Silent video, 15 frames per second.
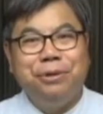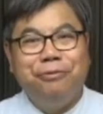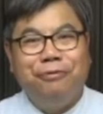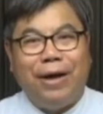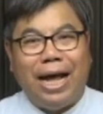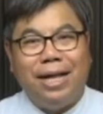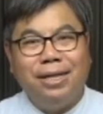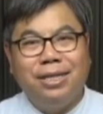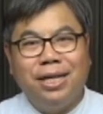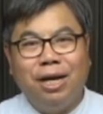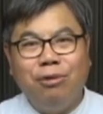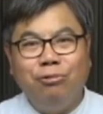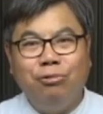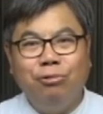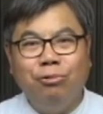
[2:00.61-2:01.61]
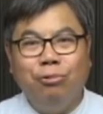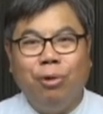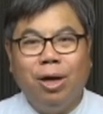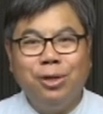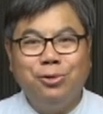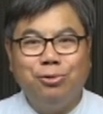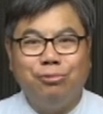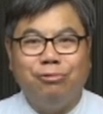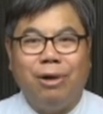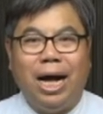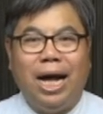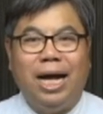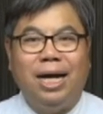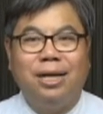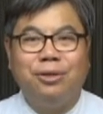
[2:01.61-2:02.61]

凡称呼我主啊、